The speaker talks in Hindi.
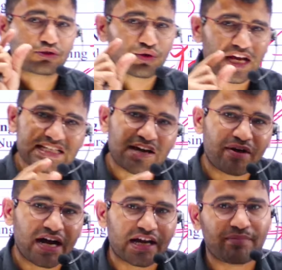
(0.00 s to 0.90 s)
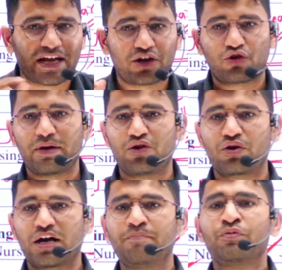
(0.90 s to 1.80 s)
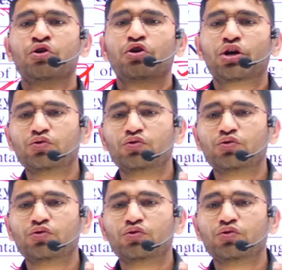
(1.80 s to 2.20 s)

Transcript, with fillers: थोड़ा थोड़ा सा भाग है माइक्रोबायो का और